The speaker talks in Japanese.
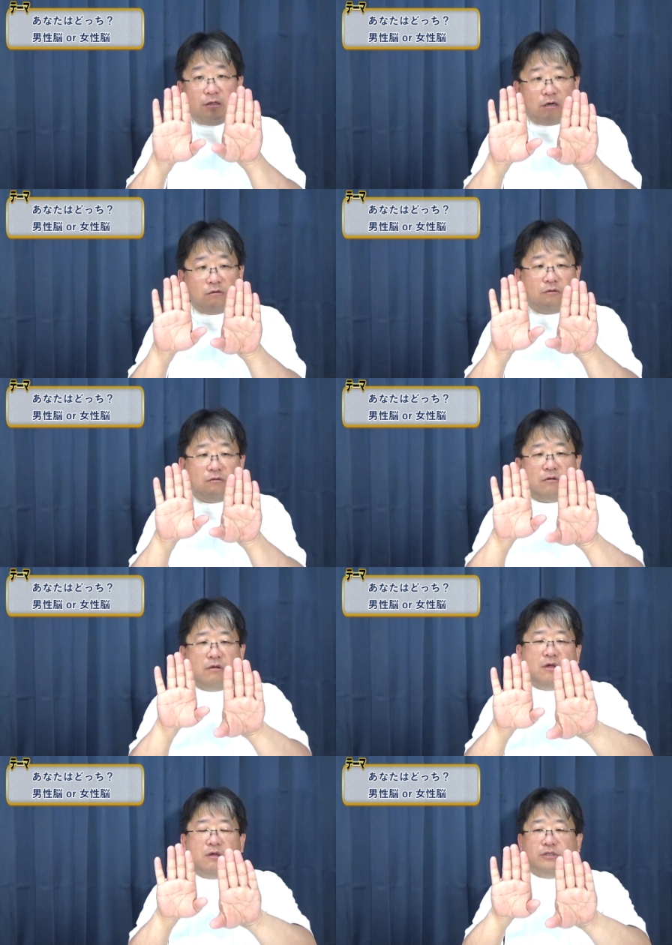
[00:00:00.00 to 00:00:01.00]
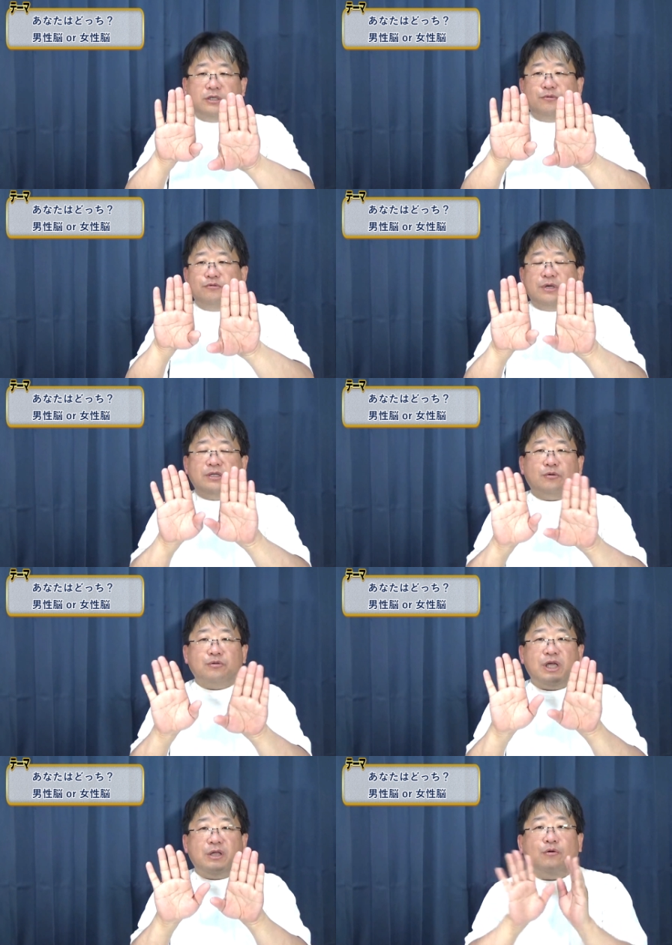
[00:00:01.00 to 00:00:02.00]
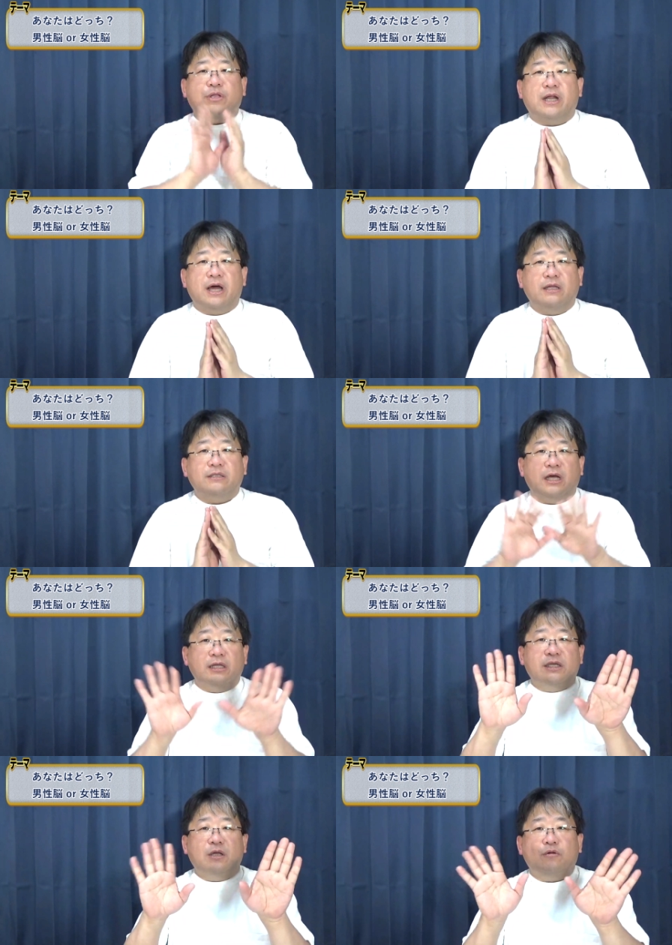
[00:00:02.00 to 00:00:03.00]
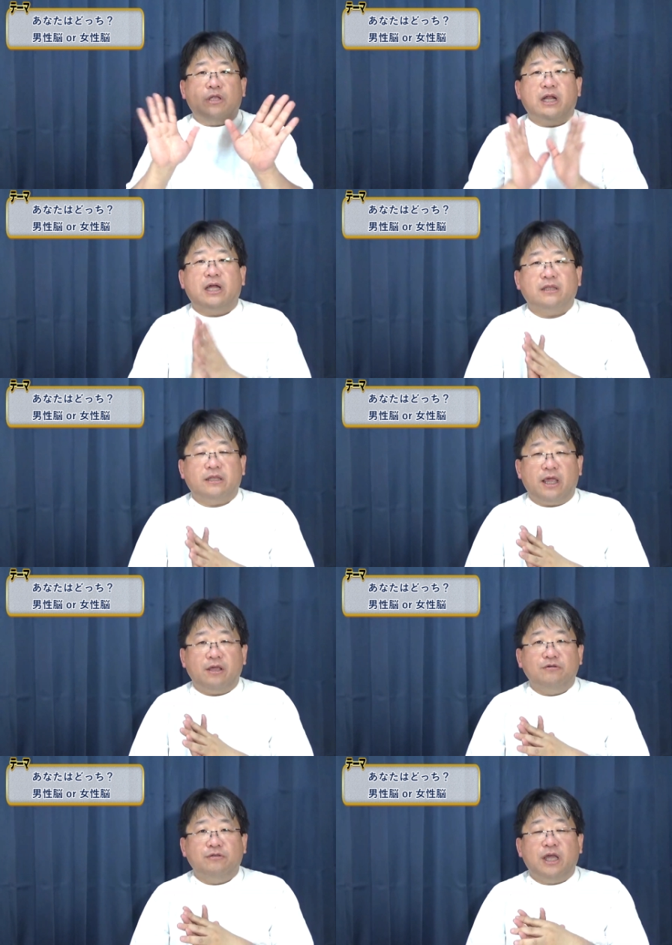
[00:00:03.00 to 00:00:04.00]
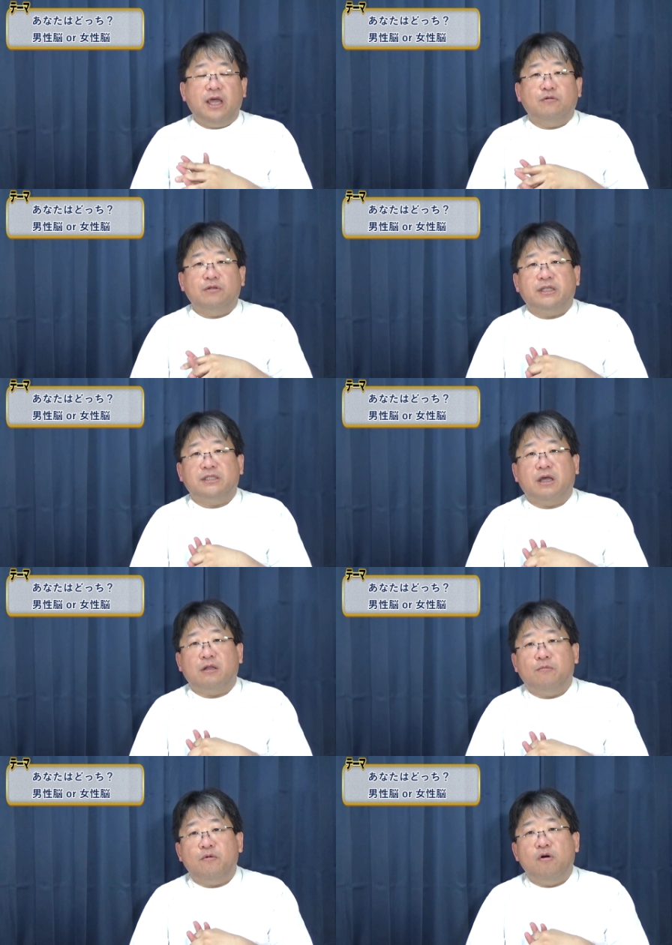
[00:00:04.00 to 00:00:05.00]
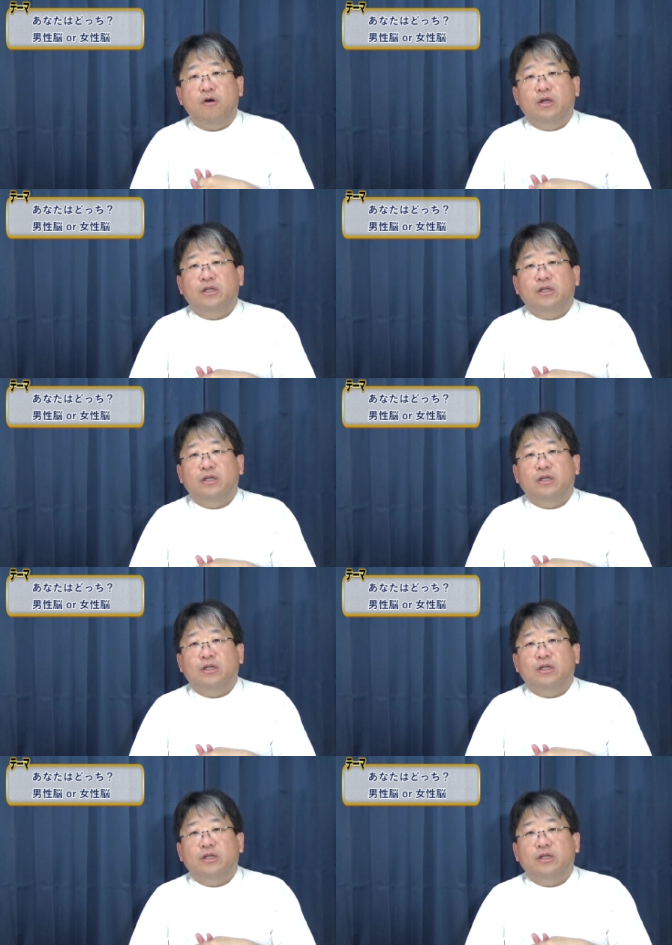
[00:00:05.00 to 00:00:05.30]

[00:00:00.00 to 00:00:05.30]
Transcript: なるほど、自分は女性脳だな、男性脳だなっていう程度ですけども、